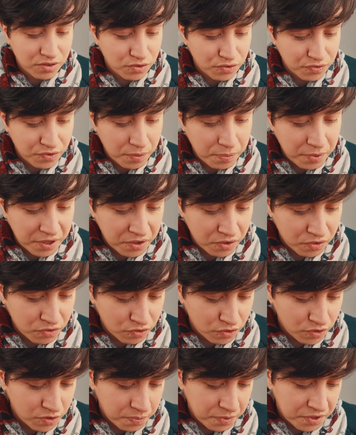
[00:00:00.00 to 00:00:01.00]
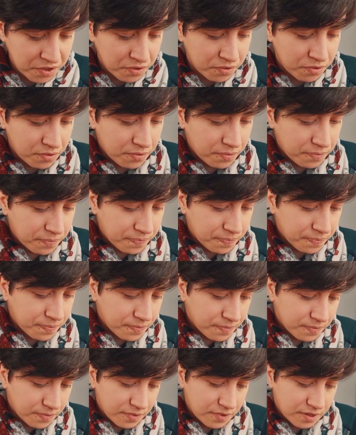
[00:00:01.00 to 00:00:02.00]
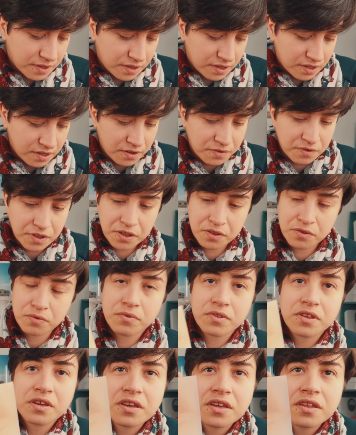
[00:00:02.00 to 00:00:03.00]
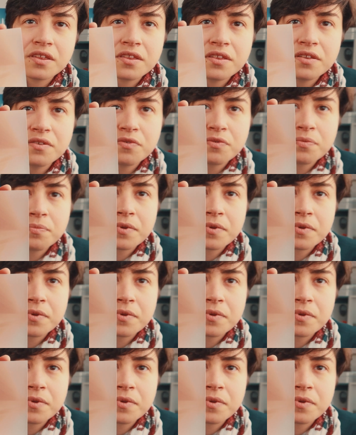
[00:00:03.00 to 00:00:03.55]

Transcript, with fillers: tu vois pas grand-chose parce que c'est la version négative,